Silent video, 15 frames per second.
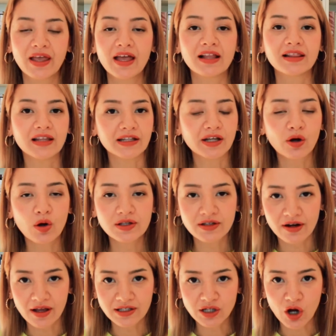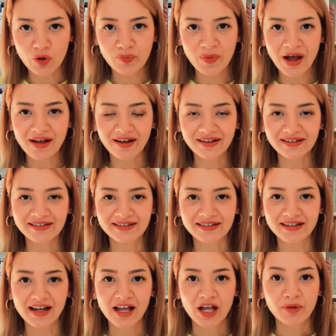และที่คอนซาร่าชอบมากก็คือ
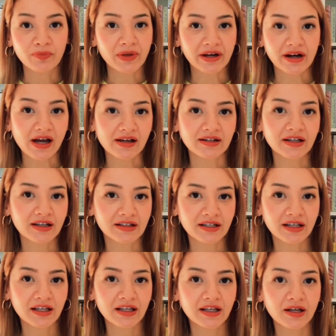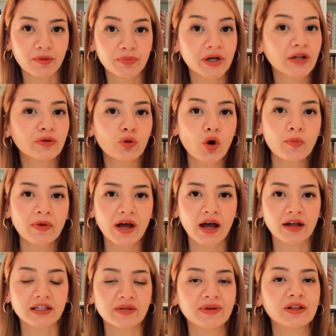มีครั้งหนึ่งที่เพื่อนร่วมงาน
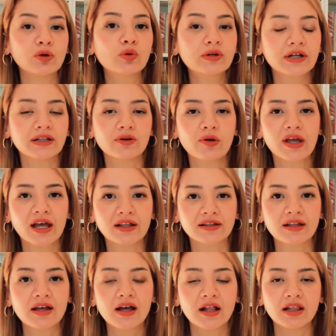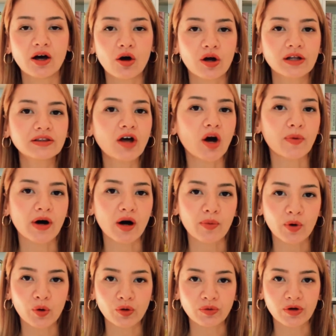ที่เป็นลูกเรือด้วยกัน แล้วเขาก็ตอบขอบ
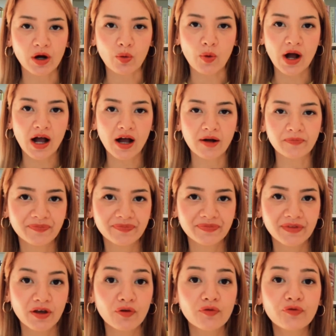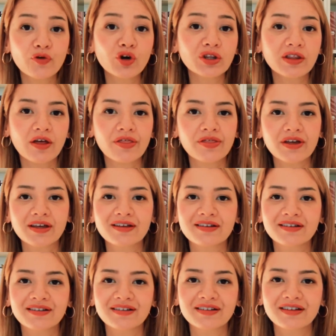คุณเราว่า for nothing
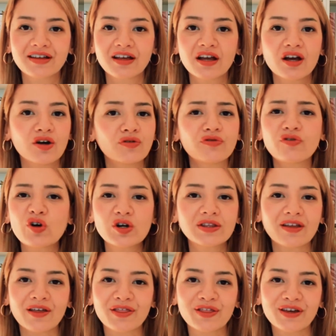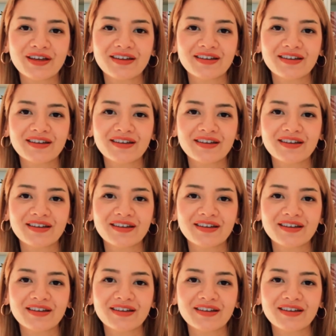for nothing